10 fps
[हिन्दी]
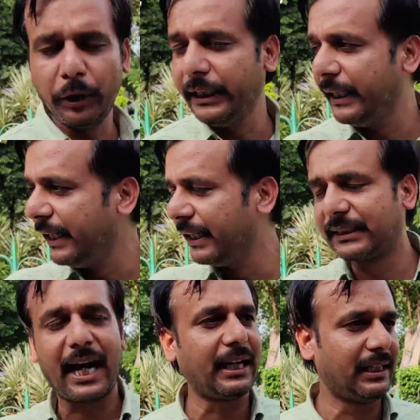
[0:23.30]
जो ईडी ने
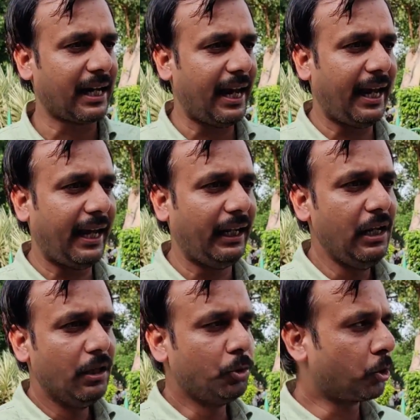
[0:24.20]
चार्ज लगाया है
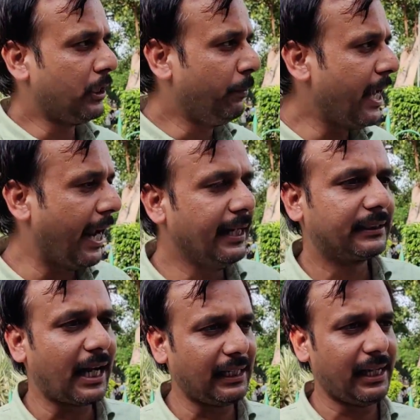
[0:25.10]
जो सीबीआई ने
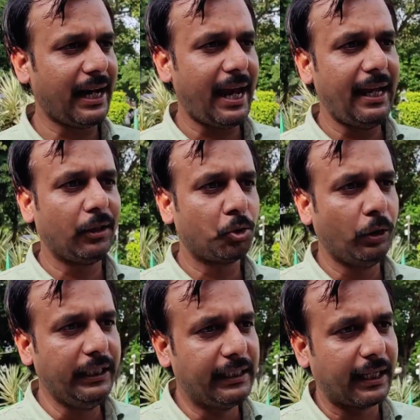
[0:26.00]
चार्ज लगाया है कि जो
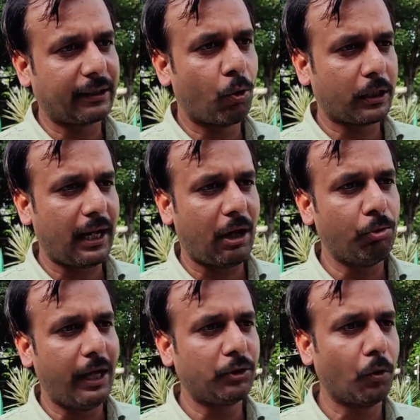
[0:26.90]
लीकर घोटाला
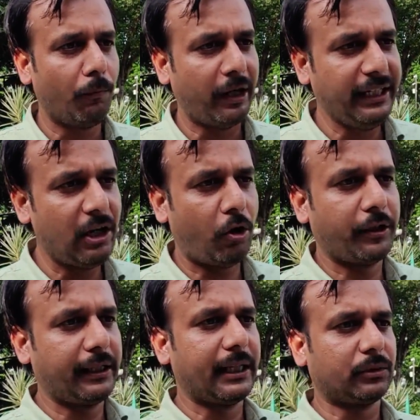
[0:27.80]
हुआ है जो मनी
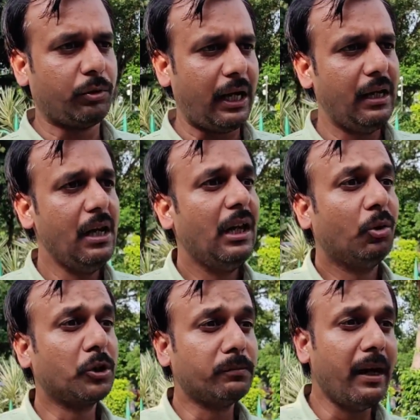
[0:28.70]
लॉन्ड्रिंग केस हुआ है
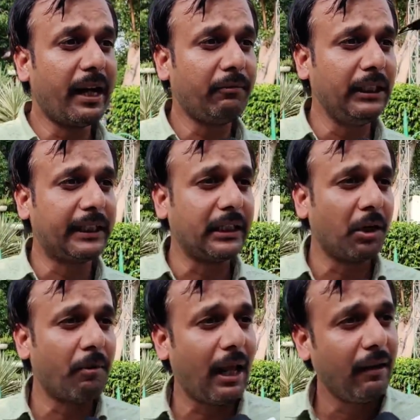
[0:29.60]
उसमें अरविंद
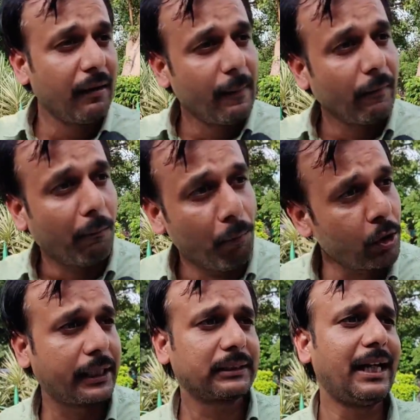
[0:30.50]
केजरीवाल
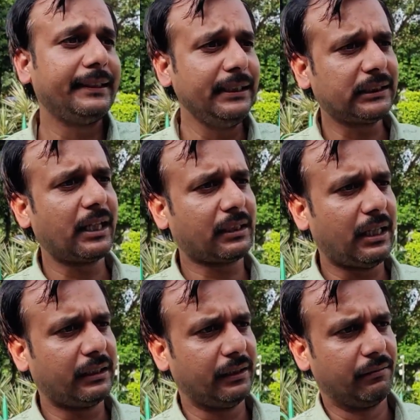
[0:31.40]
मुख्य साजिश
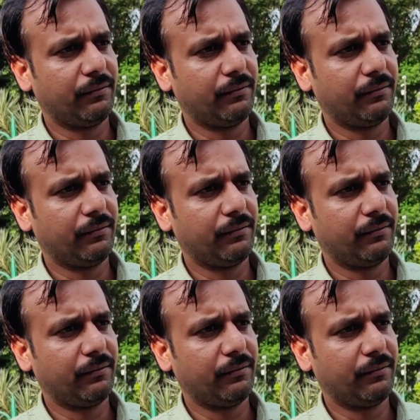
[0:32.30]
करता थे